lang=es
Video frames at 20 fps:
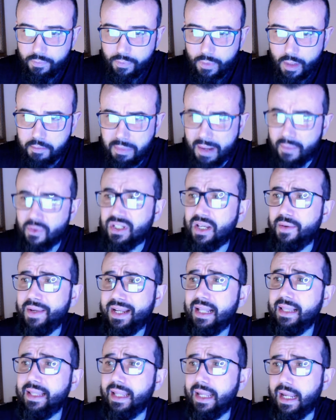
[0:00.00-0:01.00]
vamos a ver
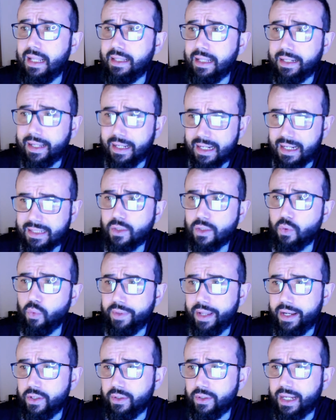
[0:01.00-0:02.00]
el, del canal
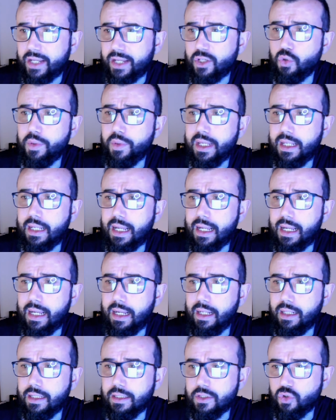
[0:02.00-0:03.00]
secundario, que ahí subí
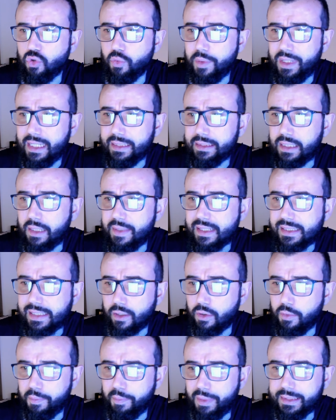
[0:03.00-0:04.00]
la, subí la entrevista
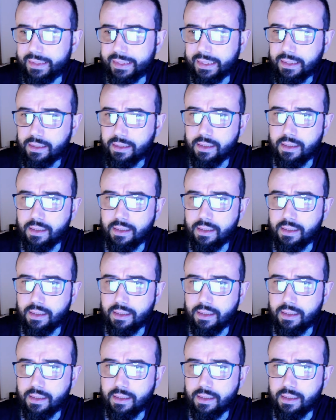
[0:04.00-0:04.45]
completa